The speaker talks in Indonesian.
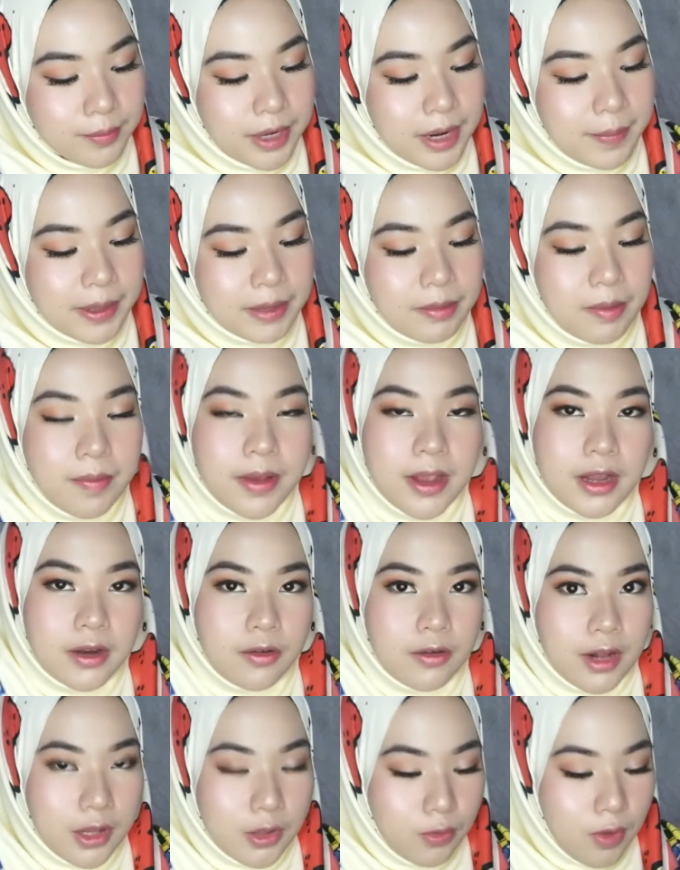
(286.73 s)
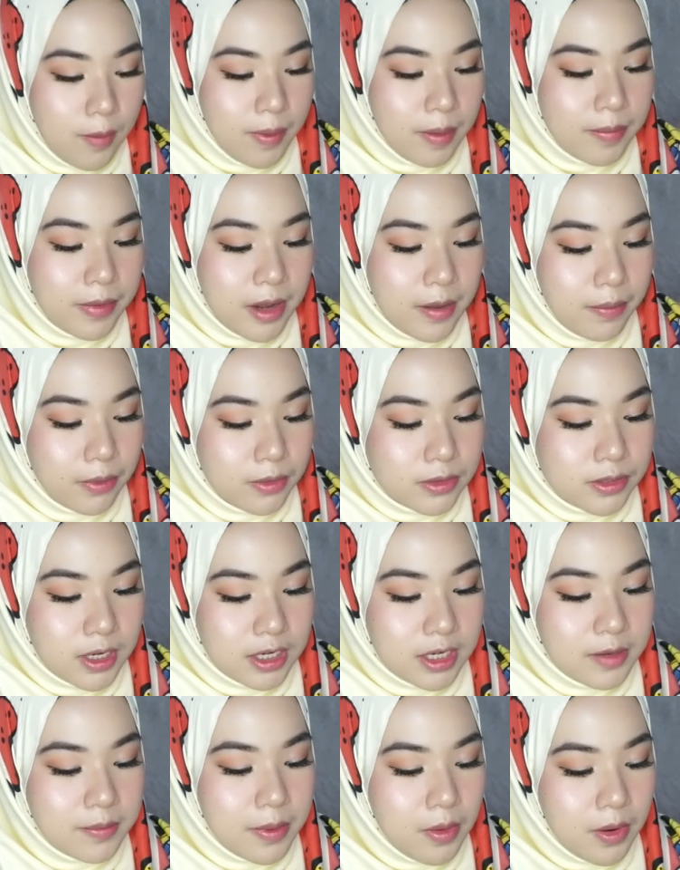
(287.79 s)
mendapat bimbingan orang tua apabila
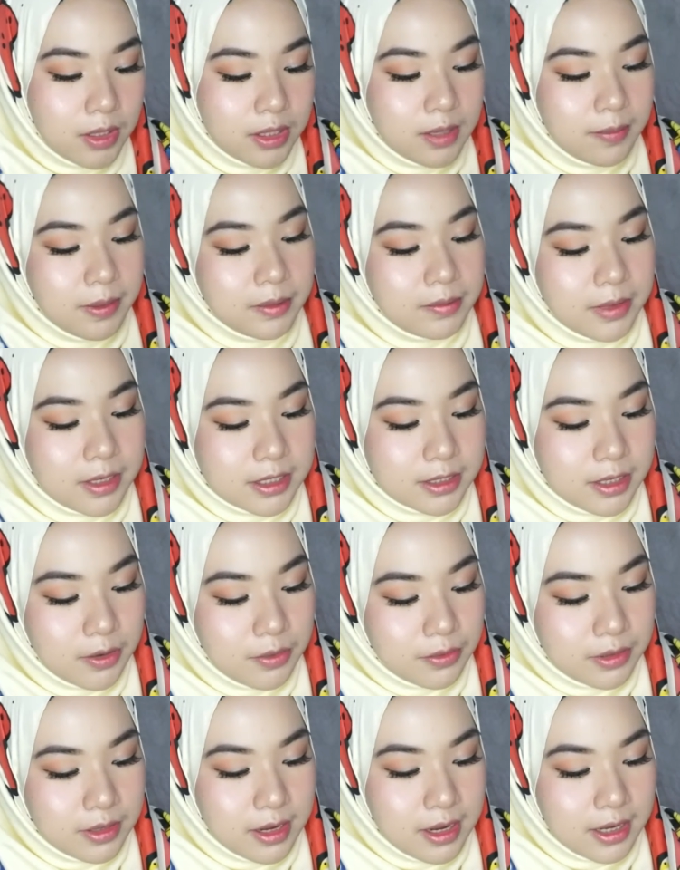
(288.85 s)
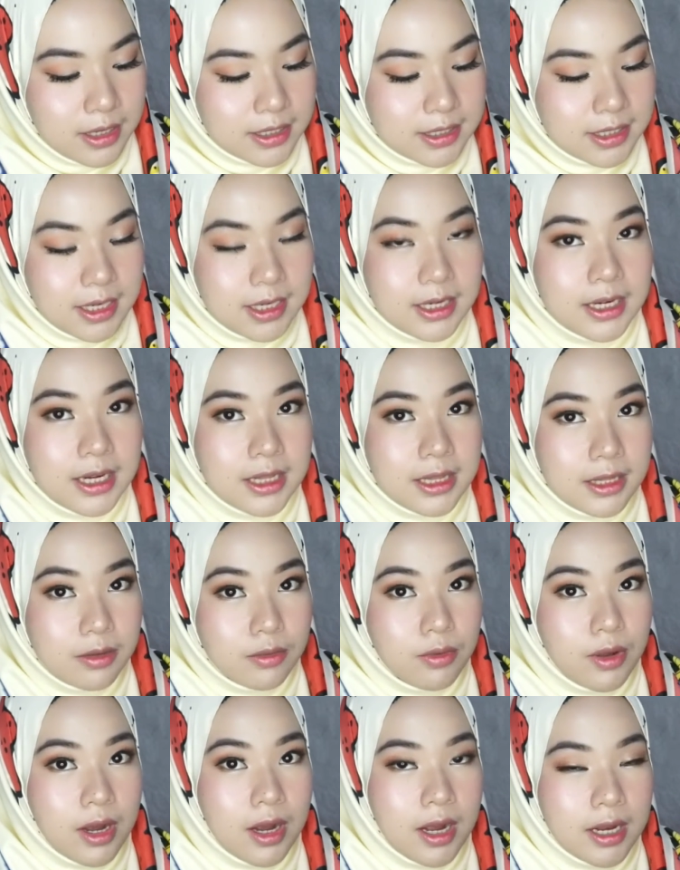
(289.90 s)
berusia di bawah 18 tahun guys, karena nanti
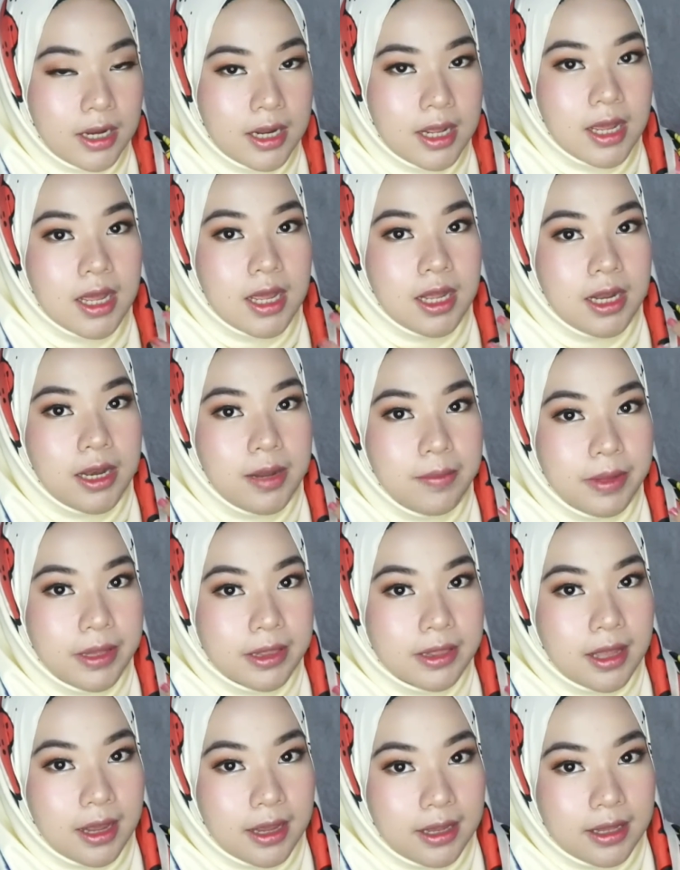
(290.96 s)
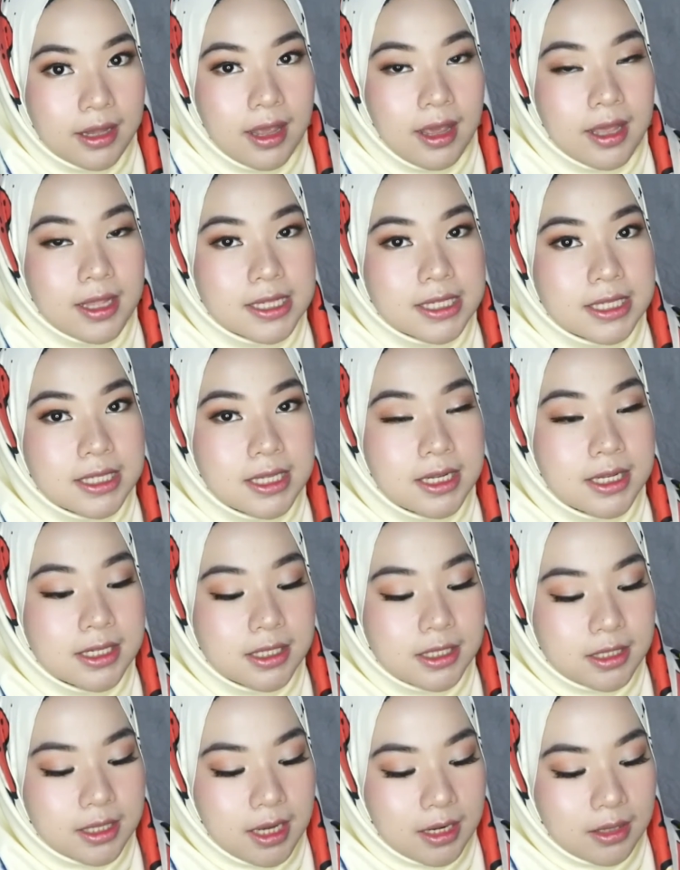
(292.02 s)
itu akan dimintain kayak
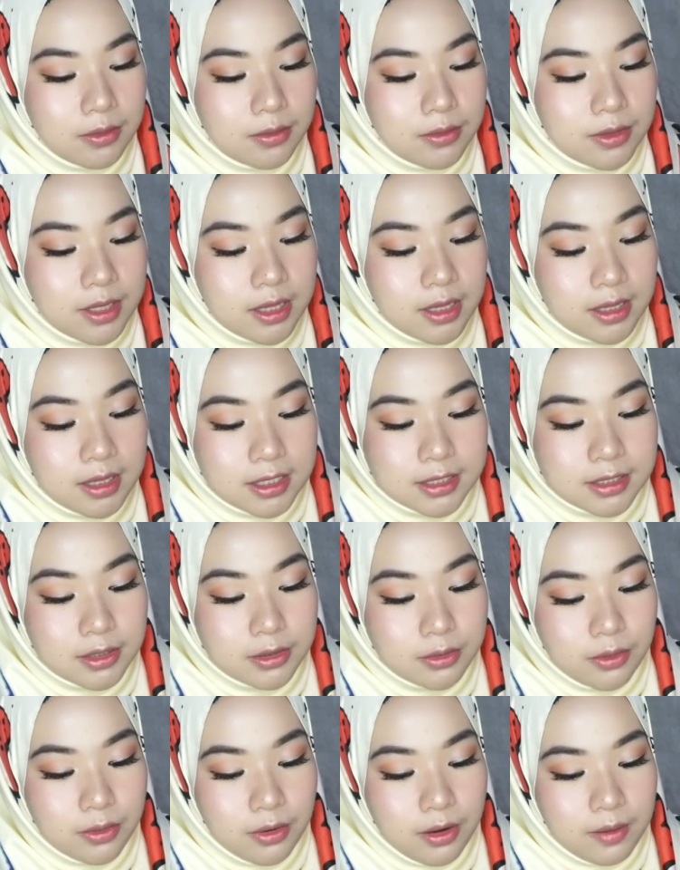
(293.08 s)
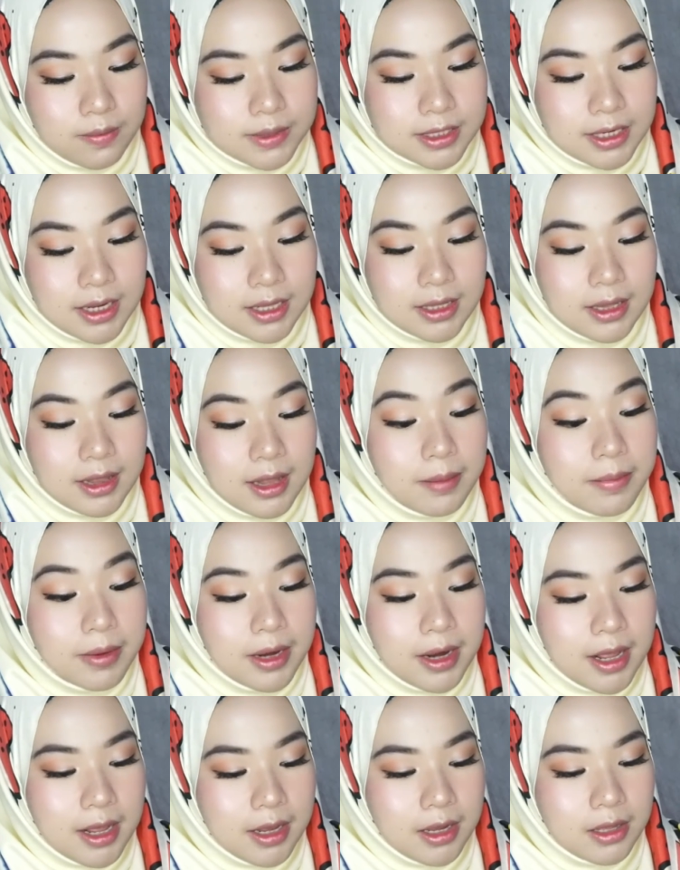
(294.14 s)
sejenis kartu identitas gitu loh kalau misalkan kita
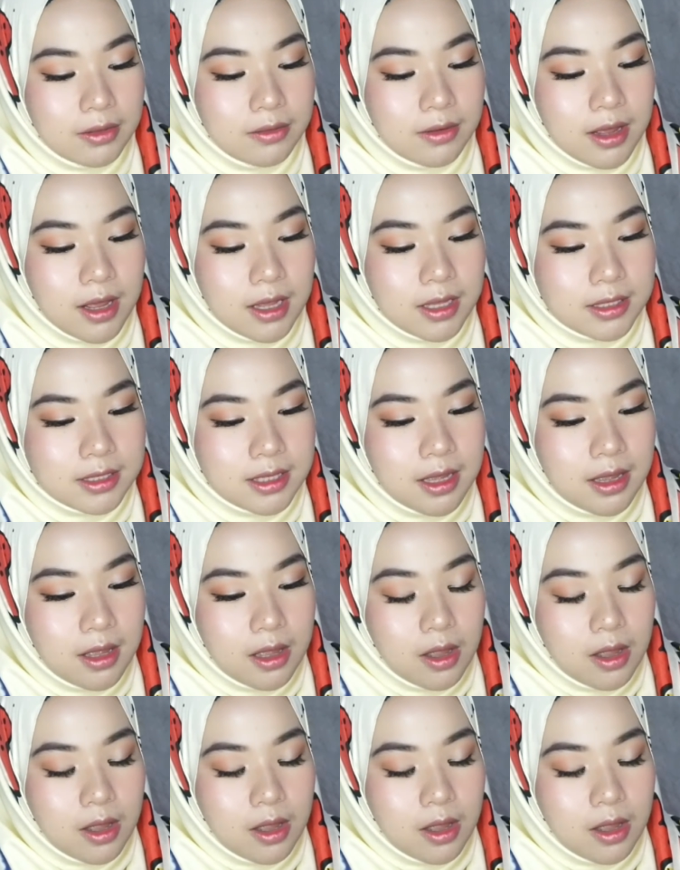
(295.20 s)
menang gitu guys